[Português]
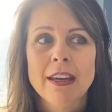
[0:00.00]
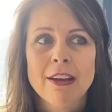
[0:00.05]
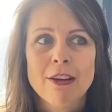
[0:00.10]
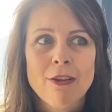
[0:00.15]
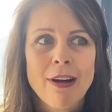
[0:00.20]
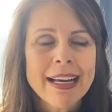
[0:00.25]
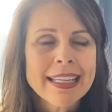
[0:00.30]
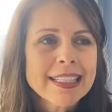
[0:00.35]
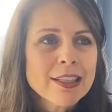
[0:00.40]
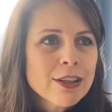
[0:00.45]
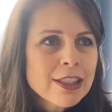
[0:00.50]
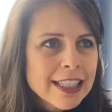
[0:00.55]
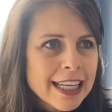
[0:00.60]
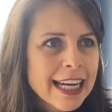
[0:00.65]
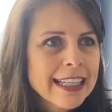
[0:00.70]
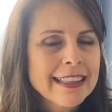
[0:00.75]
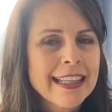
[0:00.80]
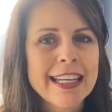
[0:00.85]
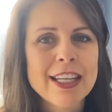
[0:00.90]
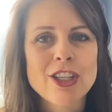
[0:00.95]
Quais são as
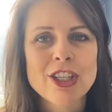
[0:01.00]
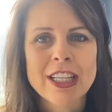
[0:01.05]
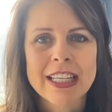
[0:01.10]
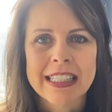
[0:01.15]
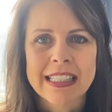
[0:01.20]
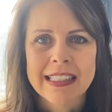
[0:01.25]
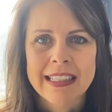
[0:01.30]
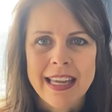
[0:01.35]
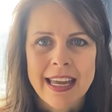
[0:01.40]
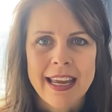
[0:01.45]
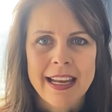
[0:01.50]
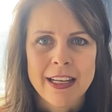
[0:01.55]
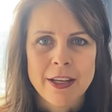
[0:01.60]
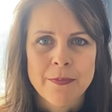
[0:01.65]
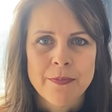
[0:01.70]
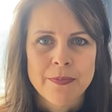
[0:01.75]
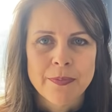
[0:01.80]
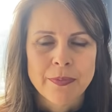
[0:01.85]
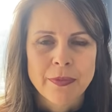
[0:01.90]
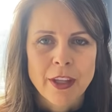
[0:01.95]
características
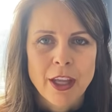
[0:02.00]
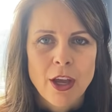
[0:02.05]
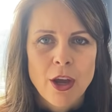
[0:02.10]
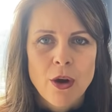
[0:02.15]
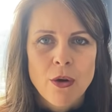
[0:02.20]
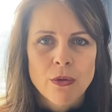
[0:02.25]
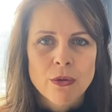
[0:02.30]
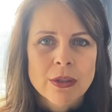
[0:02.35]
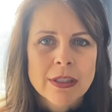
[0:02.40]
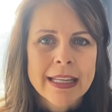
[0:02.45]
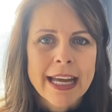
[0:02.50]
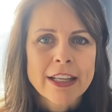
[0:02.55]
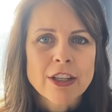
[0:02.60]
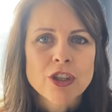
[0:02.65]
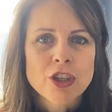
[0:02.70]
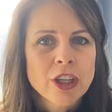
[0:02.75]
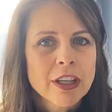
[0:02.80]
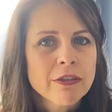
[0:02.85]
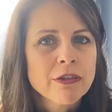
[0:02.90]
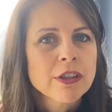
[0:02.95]
dele? Os
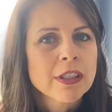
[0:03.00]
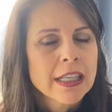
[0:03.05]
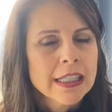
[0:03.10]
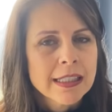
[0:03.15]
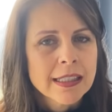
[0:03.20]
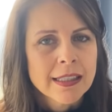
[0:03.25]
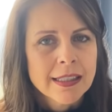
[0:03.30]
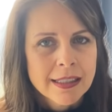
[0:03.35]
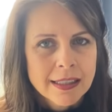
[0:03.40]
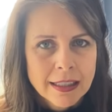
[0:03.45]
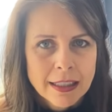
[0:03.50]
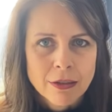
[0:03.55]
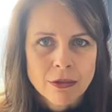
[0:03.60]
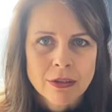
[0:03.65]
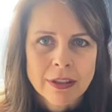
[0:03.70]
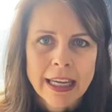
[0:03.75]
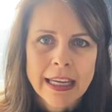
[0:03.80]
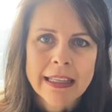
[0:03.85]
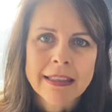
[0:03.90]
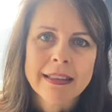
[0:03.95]
nativos desse signo
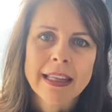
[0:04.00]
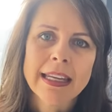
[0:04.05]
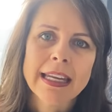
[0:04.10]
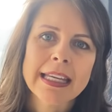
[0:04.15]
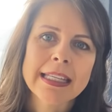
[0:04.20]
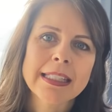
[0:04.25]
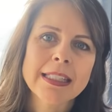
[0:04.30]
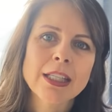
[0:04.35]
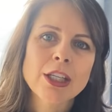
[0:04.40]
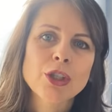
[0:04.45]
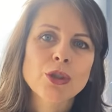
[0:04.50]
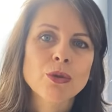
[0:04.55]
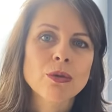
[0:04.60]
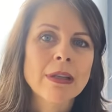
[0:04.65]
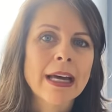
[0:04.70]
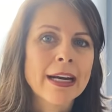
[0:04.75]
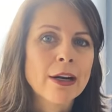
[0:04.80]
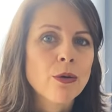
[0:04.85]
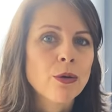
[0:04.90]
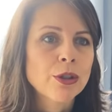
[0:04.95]
têm interesse em
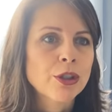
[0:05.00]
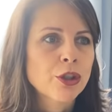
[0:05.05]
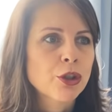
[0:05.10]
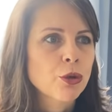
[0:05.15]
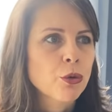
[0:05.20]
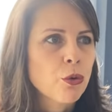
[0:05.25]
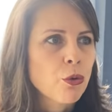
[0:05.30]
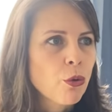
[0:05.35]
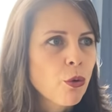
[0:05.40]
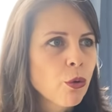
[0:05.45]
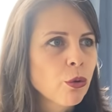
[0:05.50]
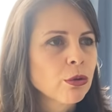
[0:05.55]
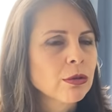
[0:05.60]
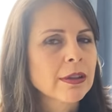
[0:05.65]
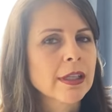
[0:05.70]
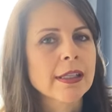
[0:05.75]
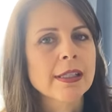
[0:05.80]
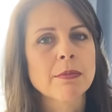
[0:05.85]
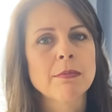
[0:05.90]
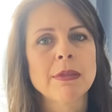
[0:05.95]
estudar coisas
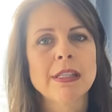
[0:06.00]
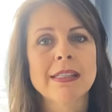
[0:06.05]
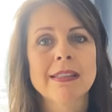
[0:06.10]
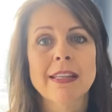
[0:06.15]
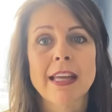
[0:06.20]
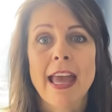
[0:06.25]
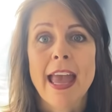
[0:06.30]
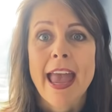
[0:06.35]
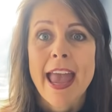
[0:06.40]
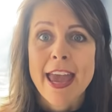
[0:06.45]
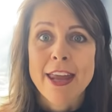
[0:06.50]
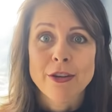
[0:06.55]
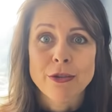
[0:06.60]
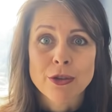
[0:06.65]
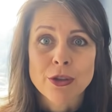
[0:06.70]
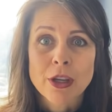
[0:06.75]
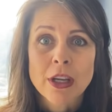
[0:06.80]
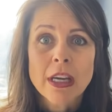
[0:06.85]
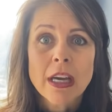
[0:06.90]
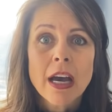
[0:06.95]
ocultas,
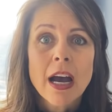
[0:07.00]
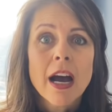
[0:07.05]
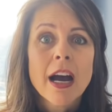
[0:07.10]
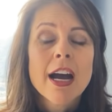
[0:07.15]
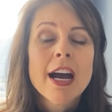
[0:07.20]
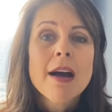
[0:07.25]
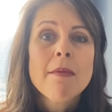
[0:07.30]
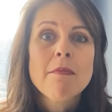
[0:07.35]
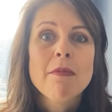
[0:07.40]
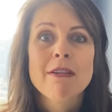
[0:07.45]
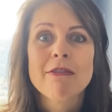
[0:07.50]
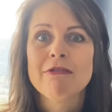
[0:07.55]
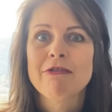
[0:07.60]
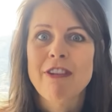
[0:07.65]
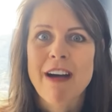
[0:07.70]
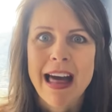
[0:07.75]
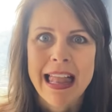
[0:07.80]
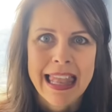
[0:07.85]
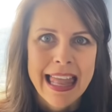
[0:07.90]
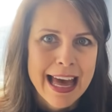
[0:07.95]
mistérios, amam
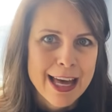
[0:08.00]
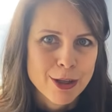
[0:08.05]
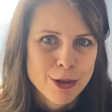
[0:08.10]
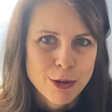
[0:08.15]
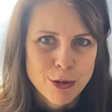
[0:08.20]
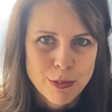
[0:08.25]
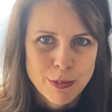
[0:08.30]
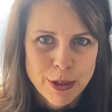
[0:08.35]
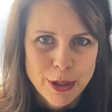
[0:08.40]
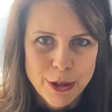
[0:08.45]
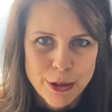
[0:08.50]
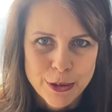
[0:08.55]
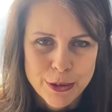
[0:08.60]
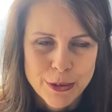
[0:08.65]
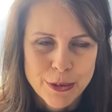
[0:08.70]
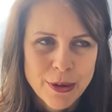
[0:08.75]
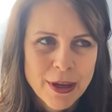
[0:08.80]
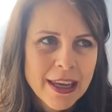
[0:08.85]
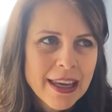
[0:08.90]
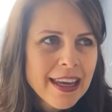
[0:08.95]
falar sobre
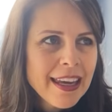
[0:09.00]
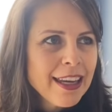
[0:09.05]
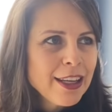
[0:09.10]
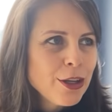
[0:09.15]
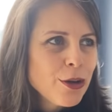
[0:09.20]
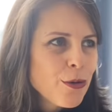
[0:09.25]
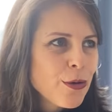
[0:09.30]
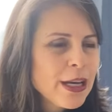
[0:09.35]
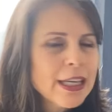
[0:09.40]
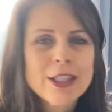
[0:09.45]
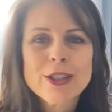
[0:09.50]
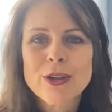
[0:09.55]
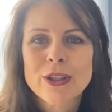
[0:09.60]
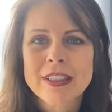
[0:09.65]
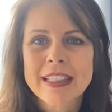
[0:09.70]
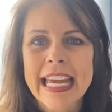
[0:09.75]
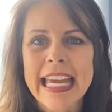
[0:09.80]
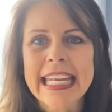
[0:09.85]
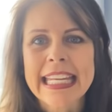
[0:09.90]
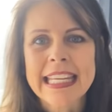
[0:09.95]
isso. E o
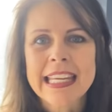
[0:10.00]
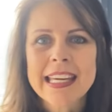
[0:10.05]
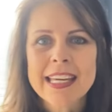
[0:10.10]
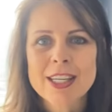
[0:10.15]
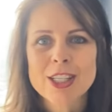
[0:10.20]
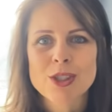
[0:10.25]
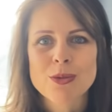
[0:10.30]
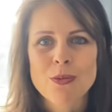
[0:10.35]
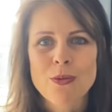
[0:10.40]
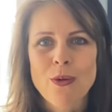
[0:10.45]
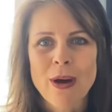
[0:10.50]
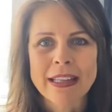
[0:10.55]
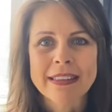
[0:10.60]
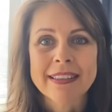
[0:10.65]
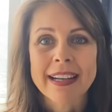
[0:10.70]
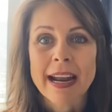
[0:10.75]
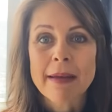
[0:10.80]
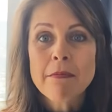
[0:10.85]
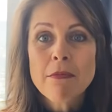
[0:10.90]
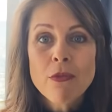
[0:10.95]
esoterismo
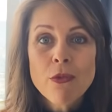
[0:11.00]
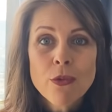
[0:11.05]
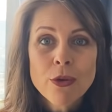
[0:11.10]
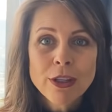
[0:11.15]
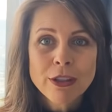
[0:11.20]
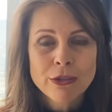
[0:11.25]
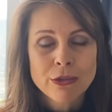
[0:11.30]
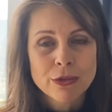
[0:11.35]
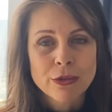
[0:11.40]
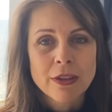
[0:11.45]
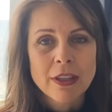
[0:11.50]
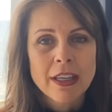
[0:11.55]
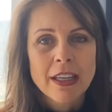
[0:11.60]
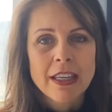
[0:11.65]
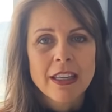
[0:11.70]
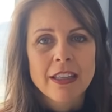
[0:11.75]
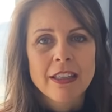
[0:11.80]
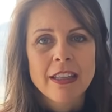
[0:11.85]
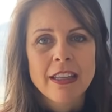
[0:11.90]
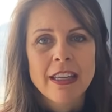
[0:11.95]
atrai muito
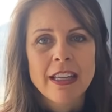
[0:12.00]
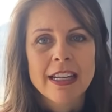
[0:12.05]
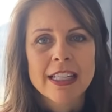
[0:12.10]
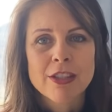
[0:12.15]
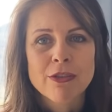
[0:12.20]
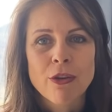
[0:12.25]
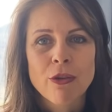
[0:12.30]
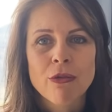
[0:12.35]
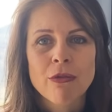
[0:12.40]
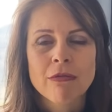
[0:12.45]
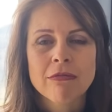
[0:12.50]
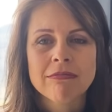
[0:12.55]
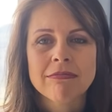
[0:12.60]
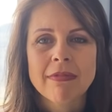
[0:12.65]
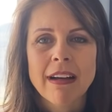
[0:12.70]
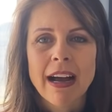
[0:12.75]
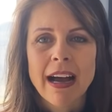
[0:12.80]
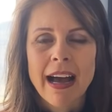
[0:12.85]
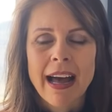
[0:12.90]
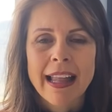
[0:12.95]
e eles vão
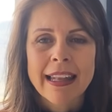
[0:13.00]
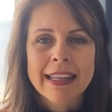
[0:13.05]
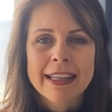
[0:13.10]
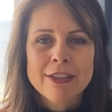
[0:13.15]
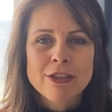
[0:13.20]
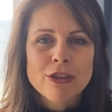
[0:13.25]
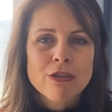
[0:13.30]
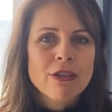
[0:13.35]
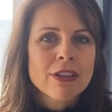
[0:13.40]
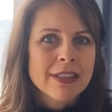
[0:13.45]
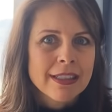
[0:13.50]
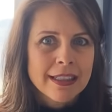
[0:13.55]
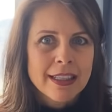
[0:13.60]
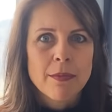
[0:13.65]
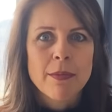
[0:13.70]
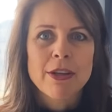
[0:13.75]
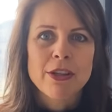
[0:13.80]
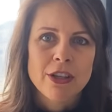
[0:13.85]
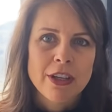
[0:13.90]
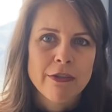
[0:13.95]
além de gostar
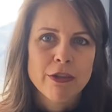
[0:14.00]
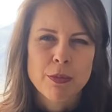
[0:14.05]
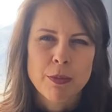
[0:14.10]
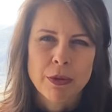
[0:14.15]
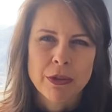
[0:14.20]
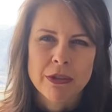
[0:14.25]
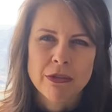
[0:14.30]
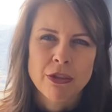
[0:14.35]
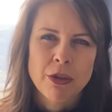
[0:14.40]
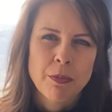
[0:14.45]
também de livros de